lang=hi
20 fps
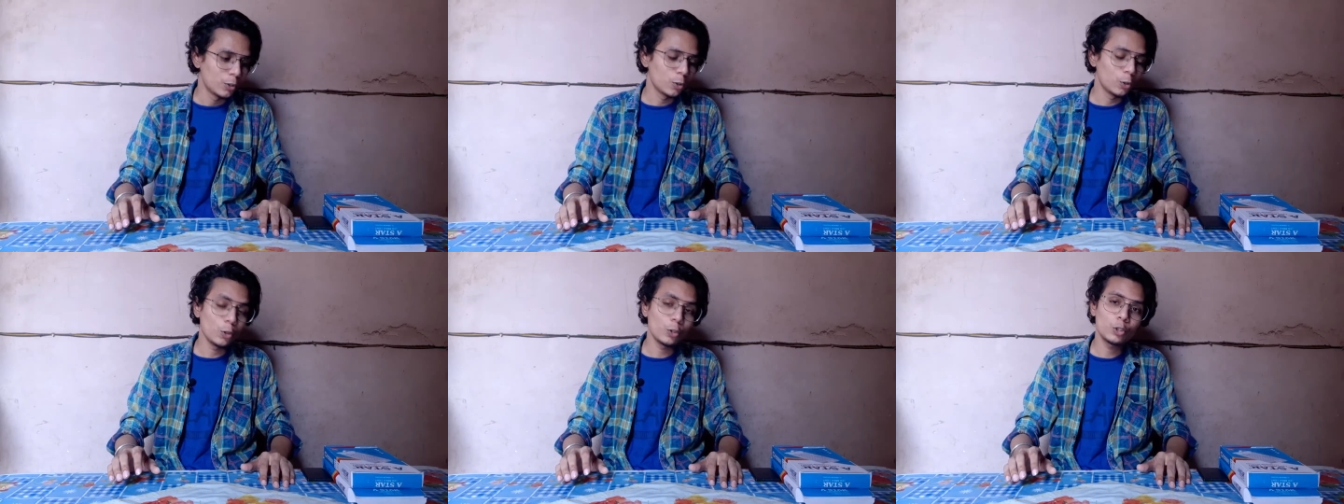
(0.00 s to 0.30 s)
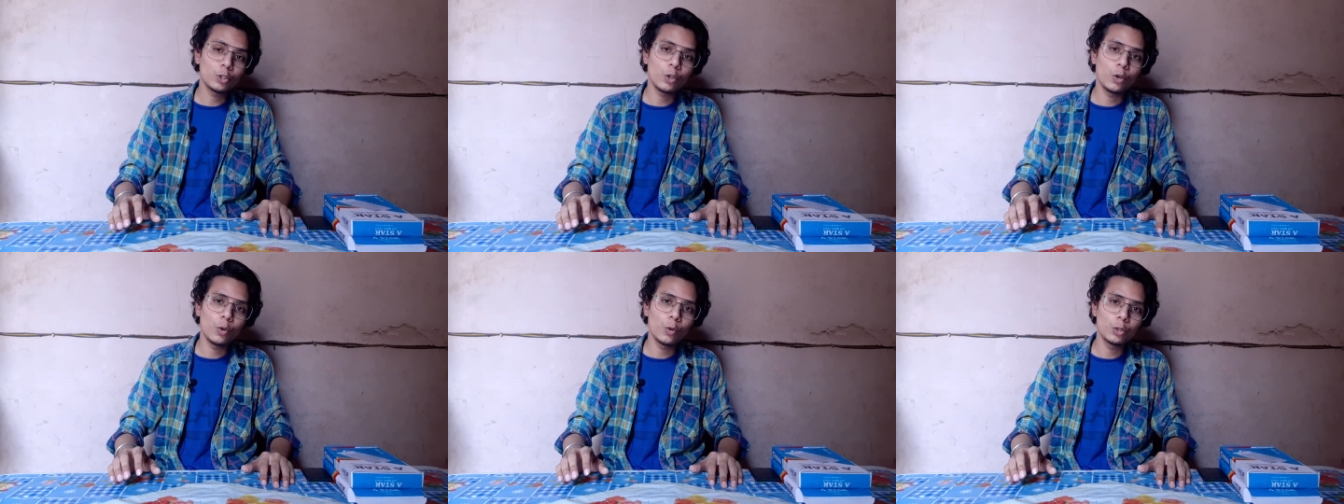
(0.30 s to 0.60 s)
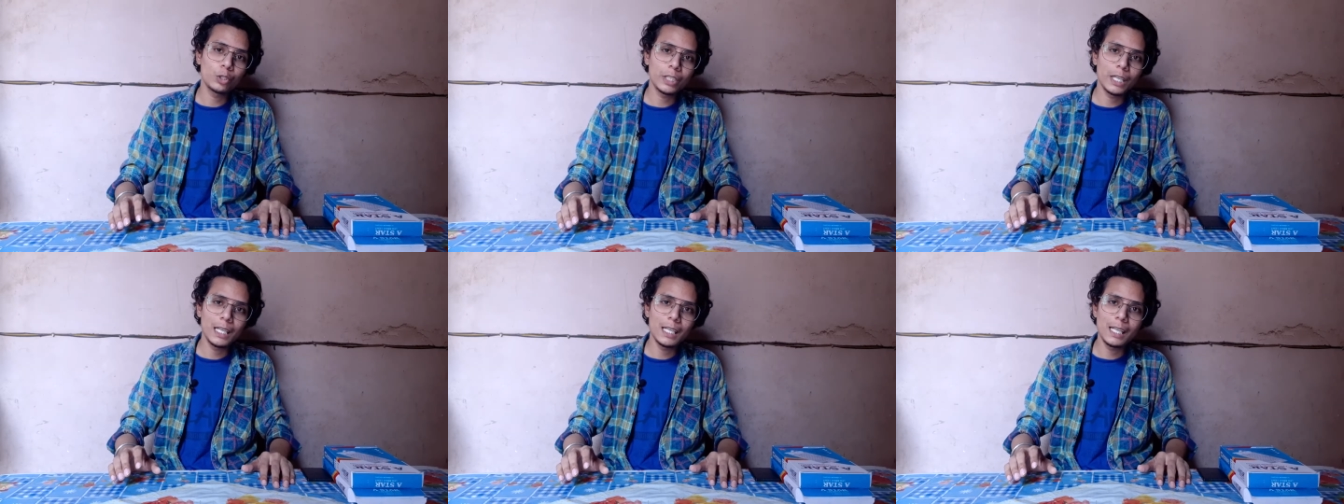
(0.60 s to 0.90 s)
तो दोस्तों
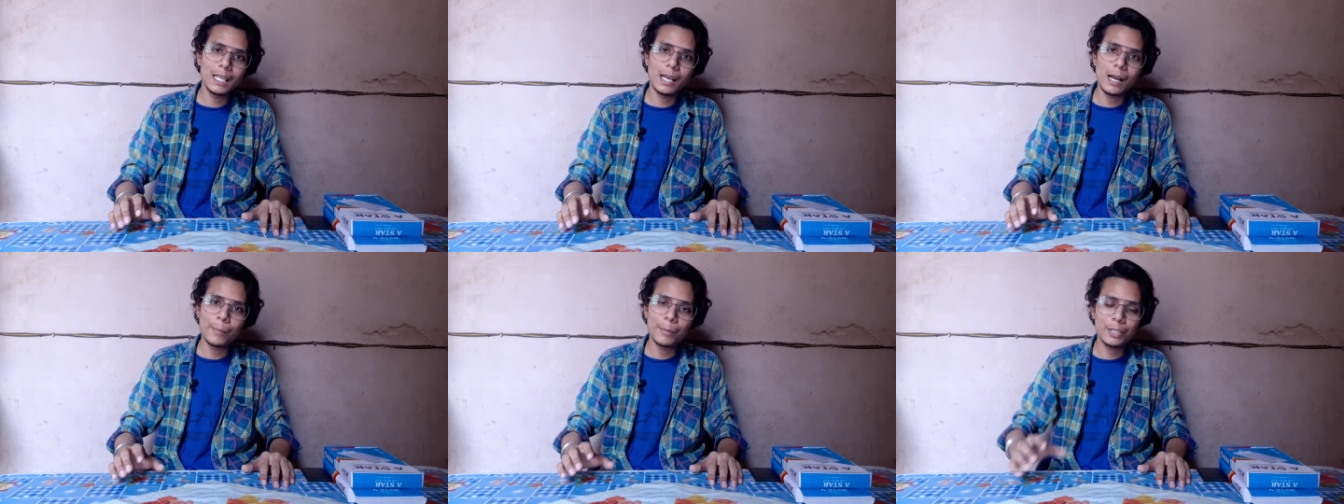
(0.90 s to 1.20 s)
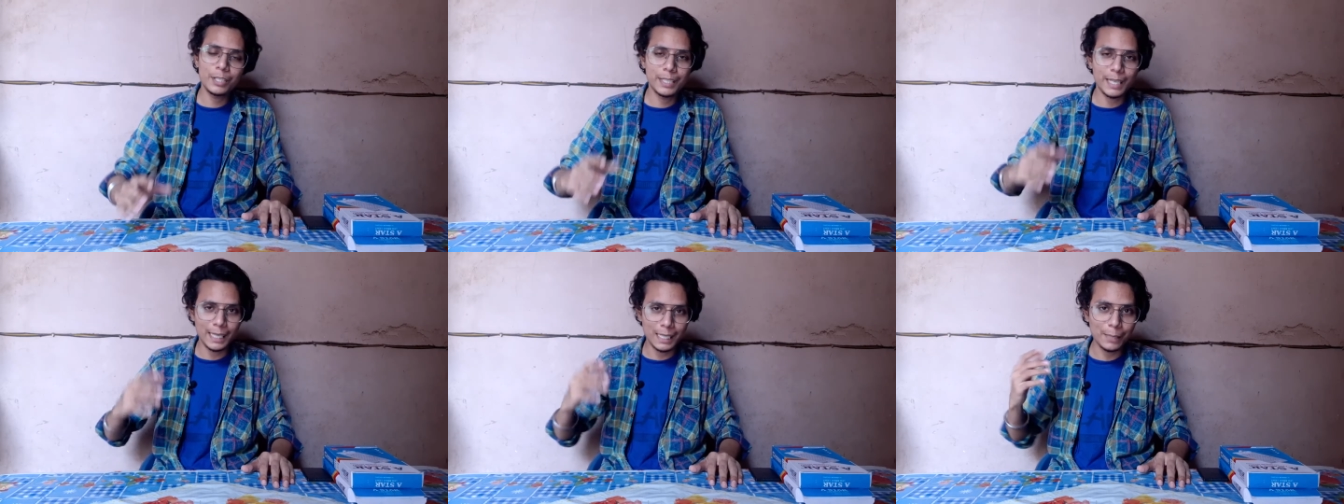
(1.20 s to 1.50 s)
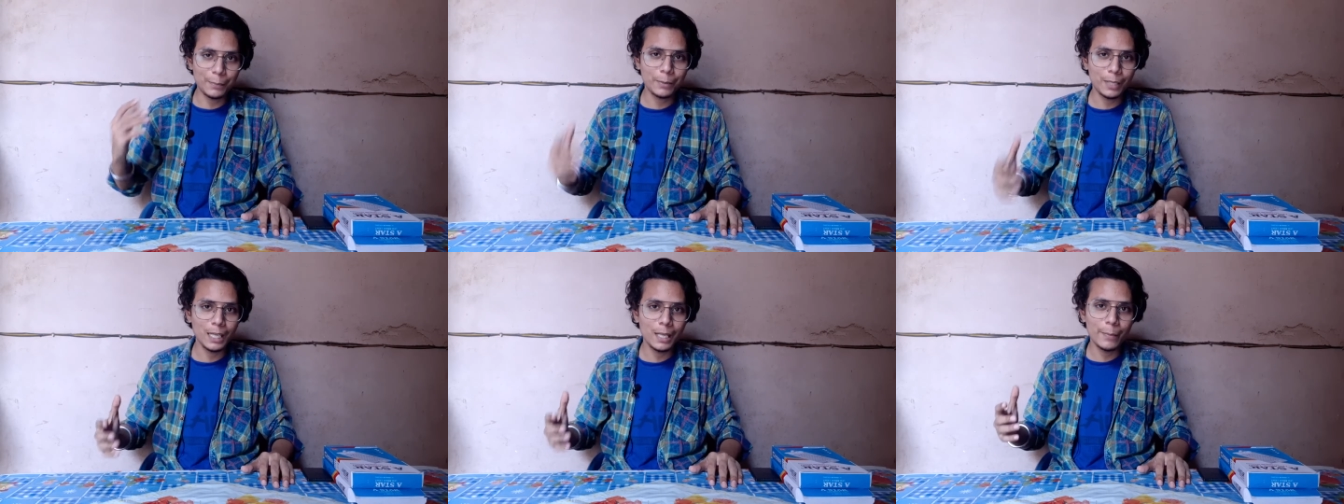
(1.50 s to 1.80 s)
उसके लिए अपने
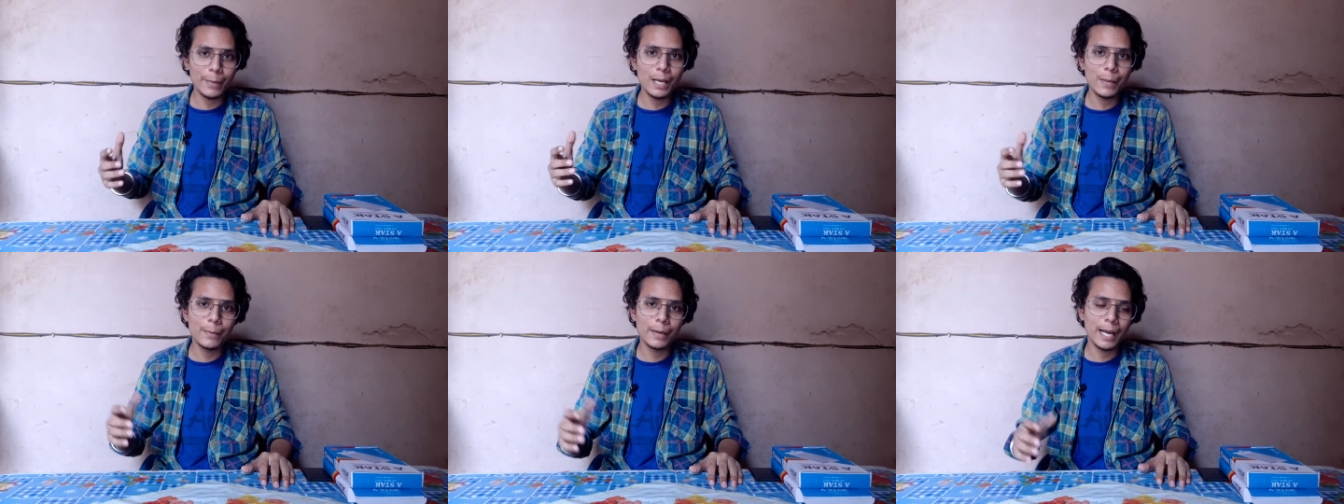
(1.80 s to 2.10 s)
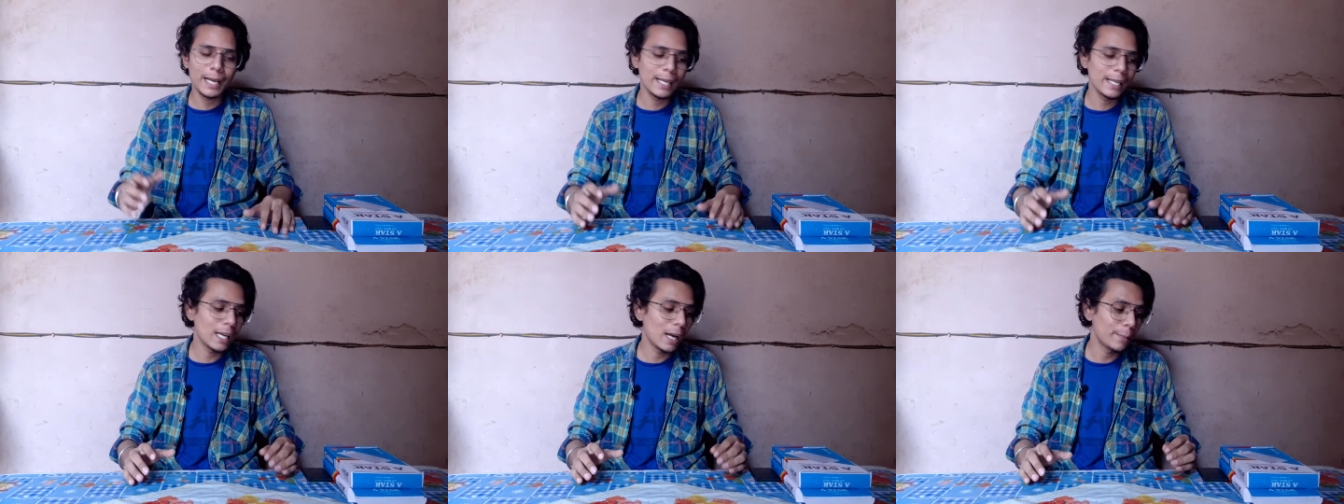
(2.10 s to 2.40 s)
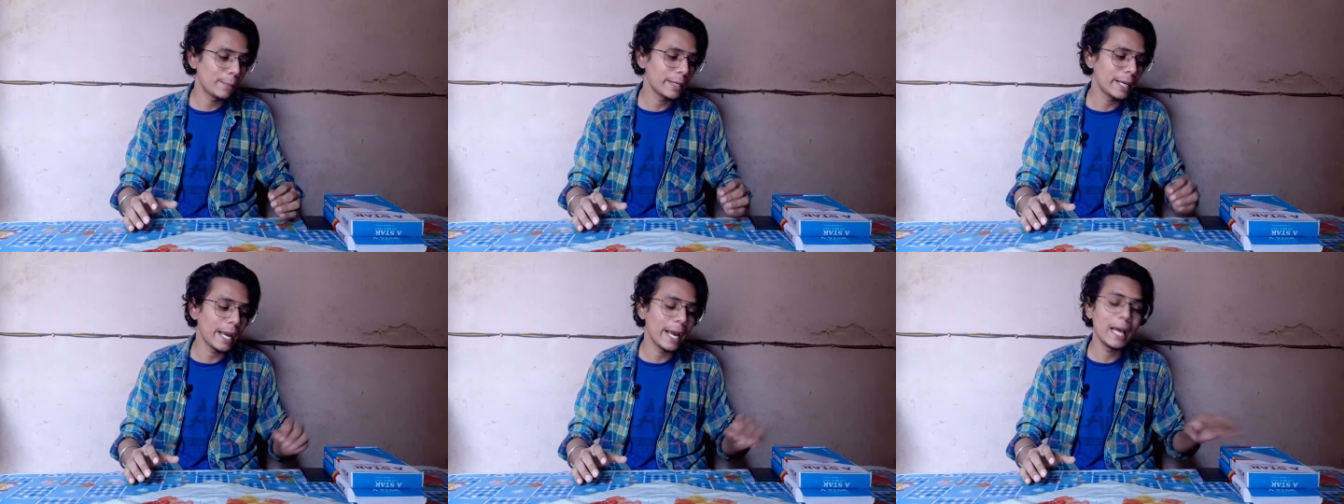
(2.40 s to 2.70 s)
सेटअप के लिए मैंने मंगाई
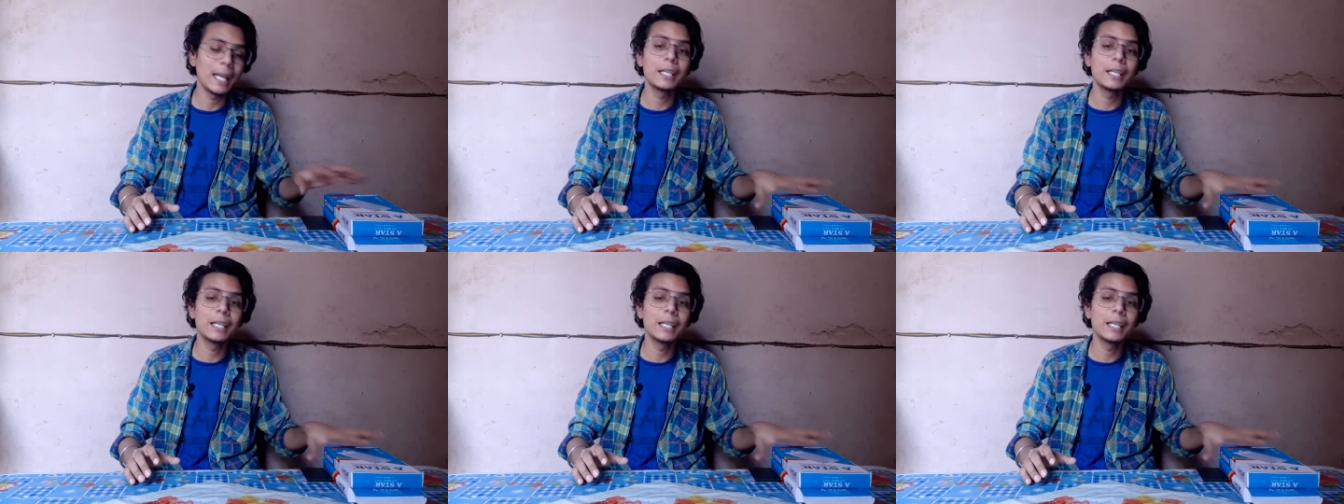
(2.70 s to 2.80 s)
यहाँ पे